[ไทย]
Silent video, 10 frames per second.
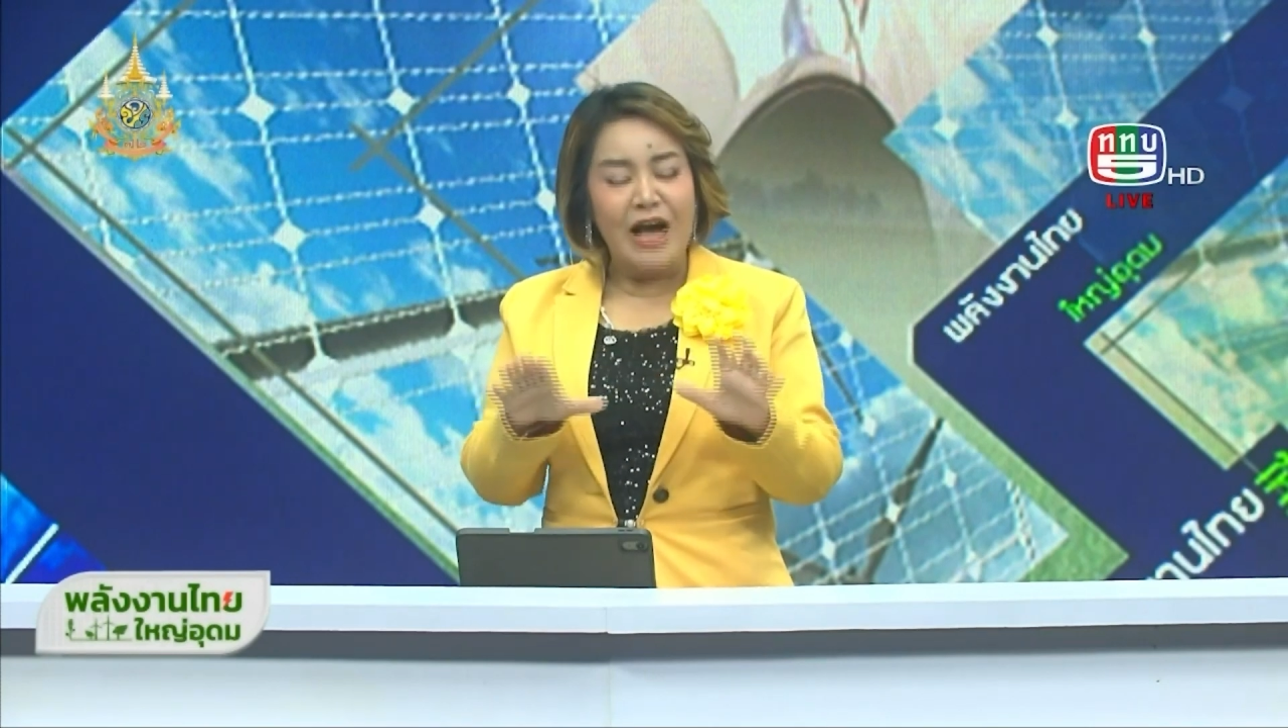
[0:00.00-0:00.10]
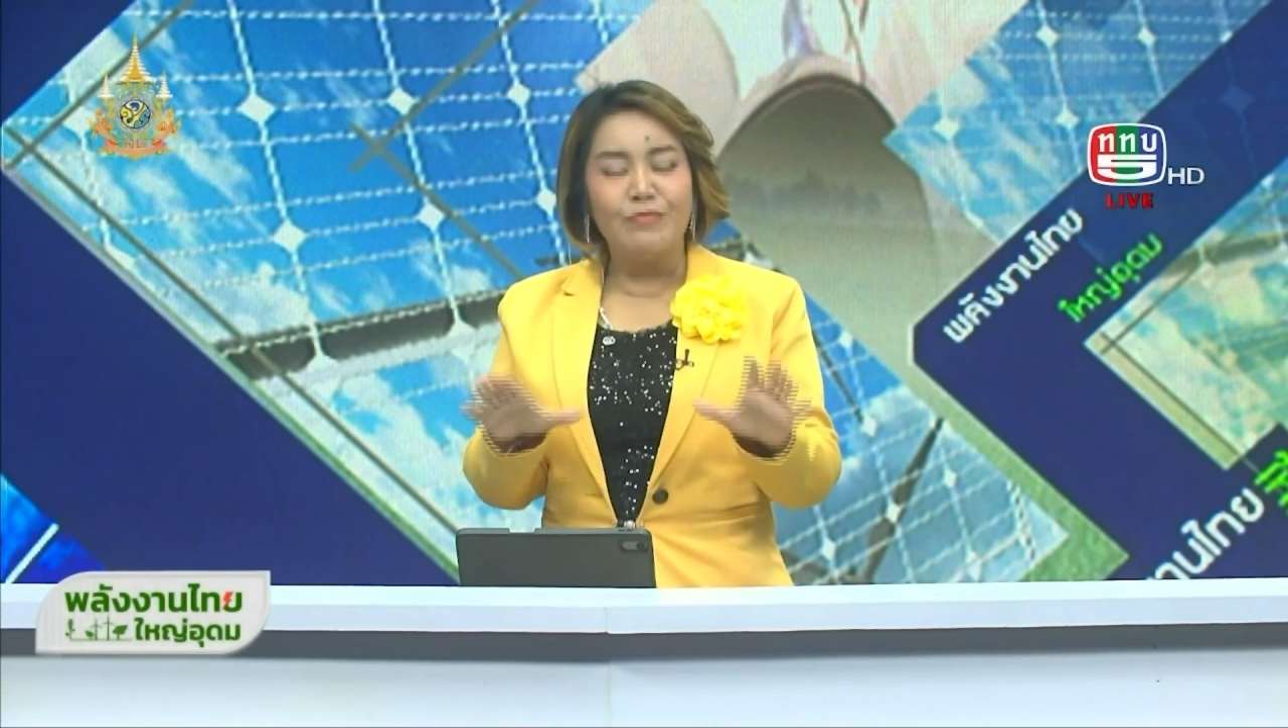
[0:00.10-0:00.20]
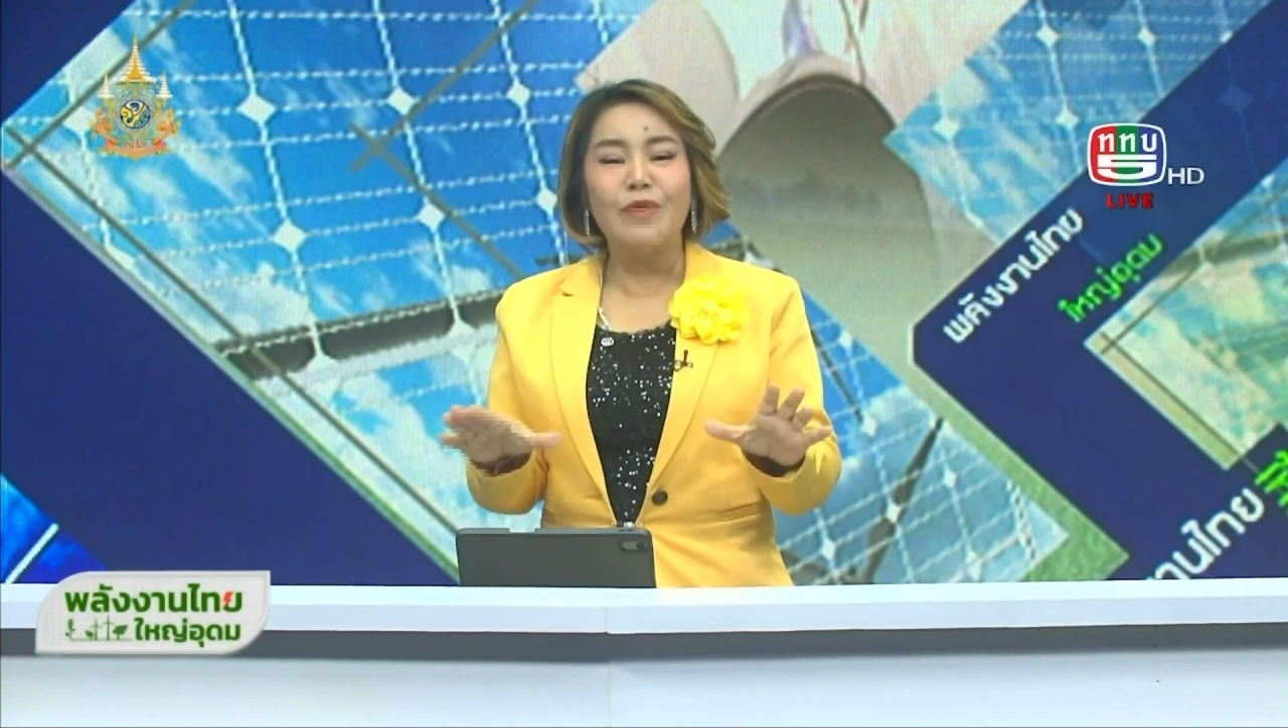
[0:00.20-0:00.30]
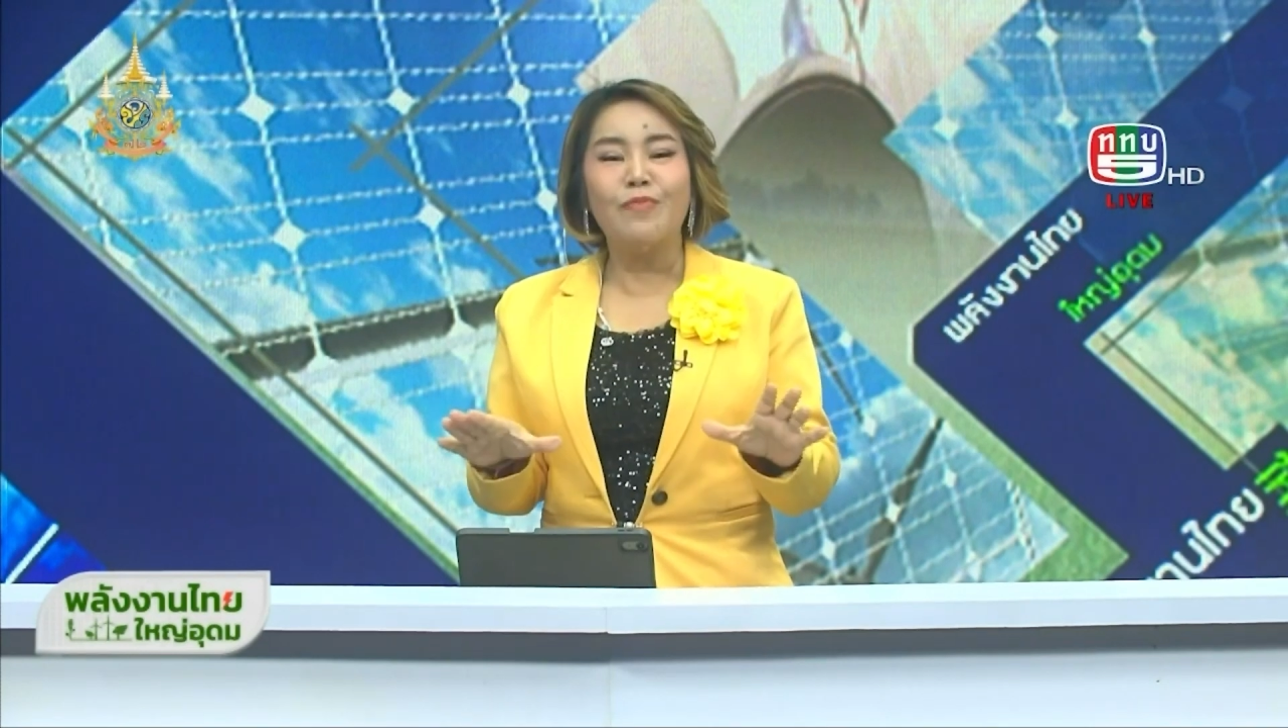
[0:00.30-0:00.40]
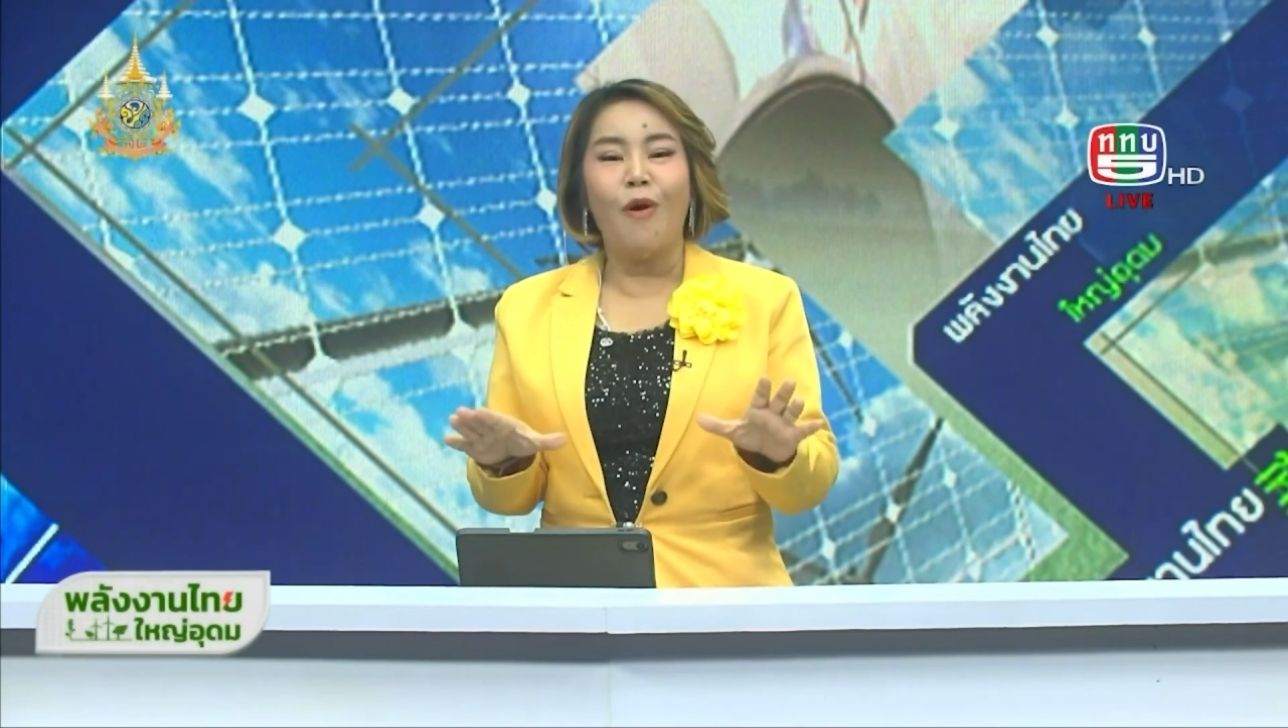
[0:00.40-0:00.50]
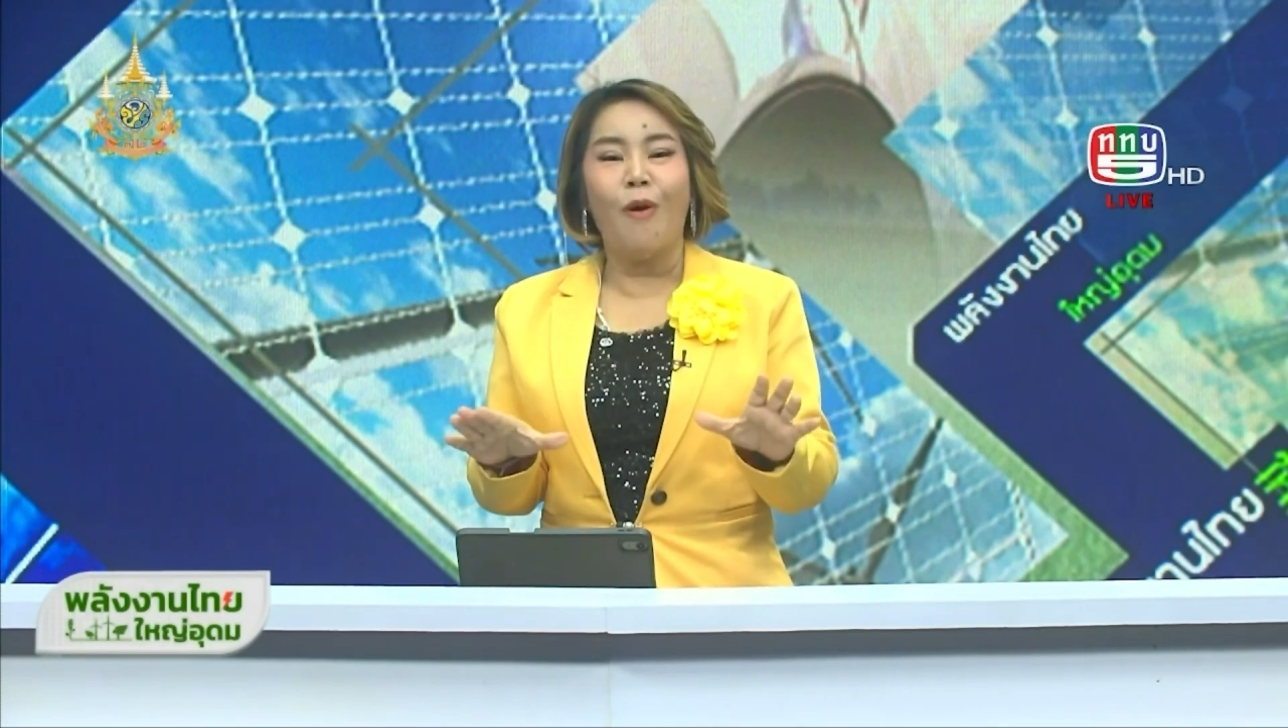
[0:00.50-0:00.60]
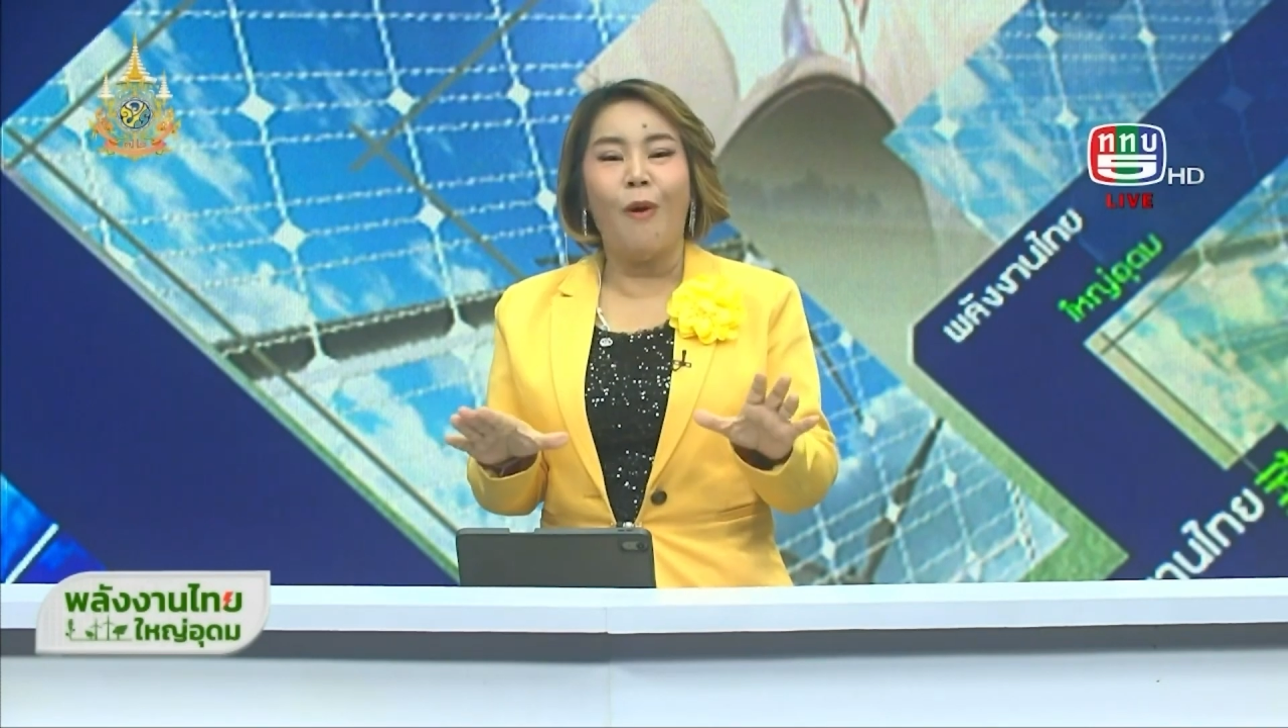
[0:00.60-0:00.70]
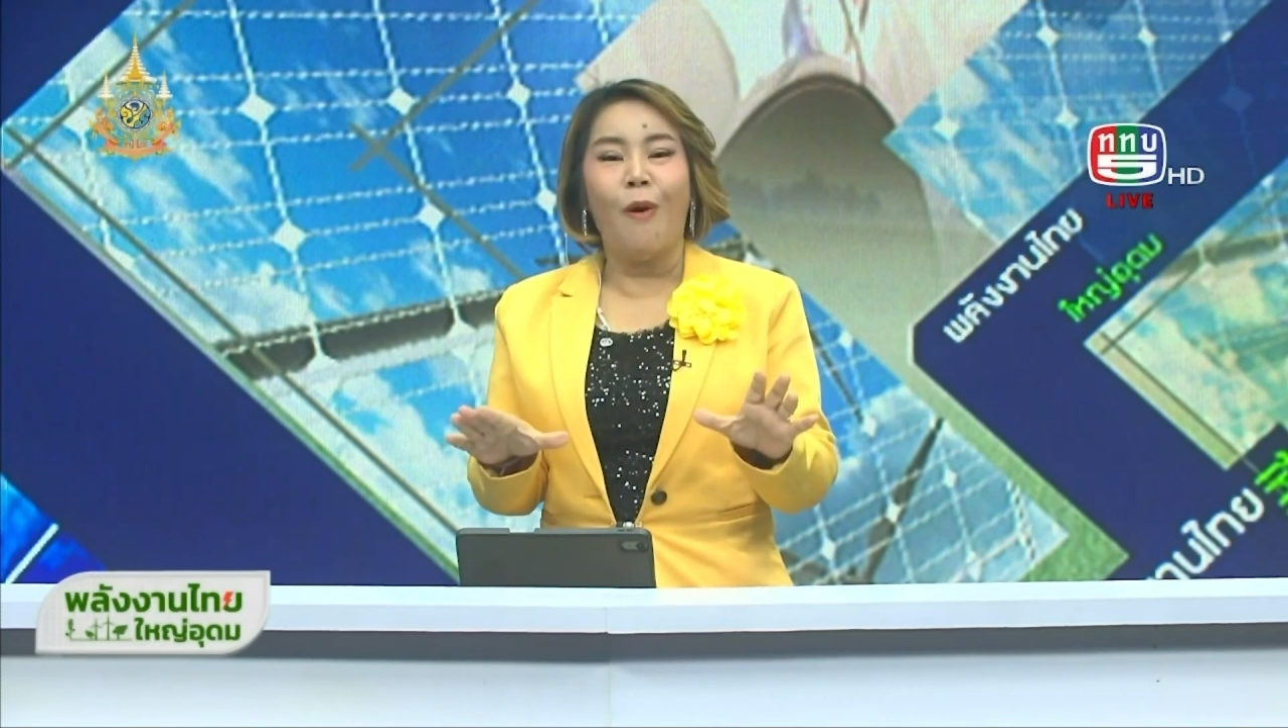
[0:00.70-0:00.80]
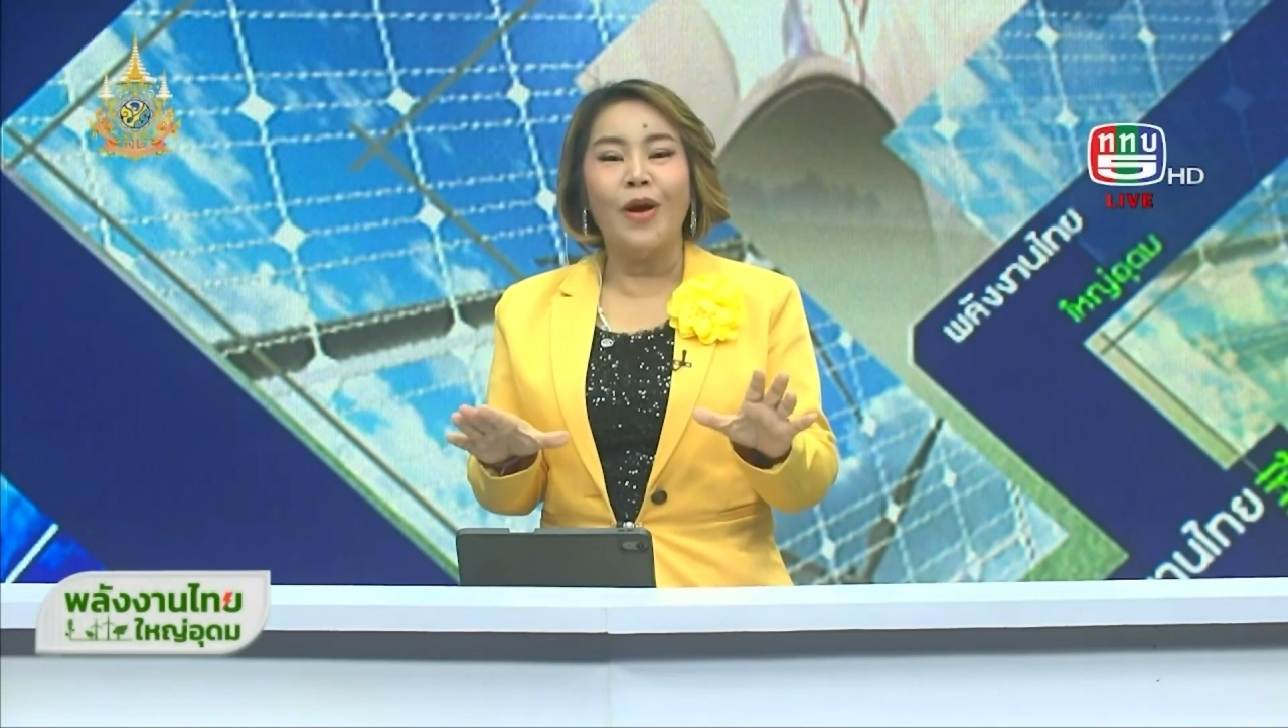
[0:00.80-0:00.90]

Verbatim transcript: คาไม่พอ